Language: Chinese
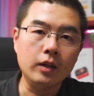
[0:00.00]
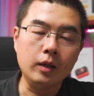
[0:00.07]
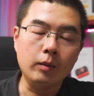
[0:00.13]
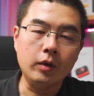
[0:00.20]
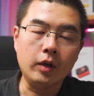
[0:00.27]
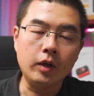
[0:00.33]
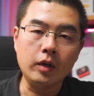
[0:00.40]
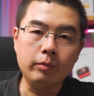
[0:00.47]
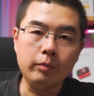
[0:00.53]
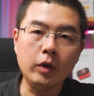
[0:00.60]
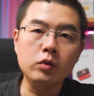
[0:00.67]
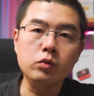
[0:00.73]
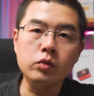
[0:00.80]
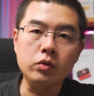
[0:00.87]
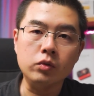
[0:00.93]
那么可以
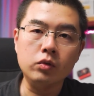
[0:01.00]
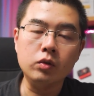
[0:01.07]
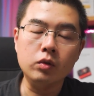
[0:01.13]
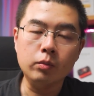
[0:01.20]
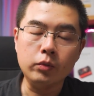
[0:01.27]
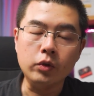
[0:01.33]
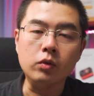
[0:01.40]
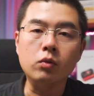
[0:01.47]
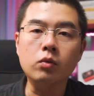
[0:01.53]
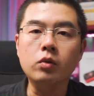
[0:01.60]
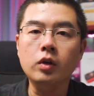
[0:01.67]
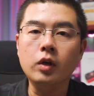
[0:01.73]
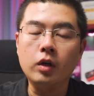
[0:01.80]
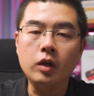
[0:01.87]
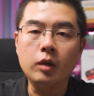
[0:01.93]
帮助你去评
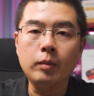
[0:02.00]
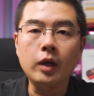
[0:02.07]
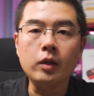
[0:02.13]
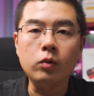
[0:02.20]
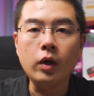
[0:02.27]
估和判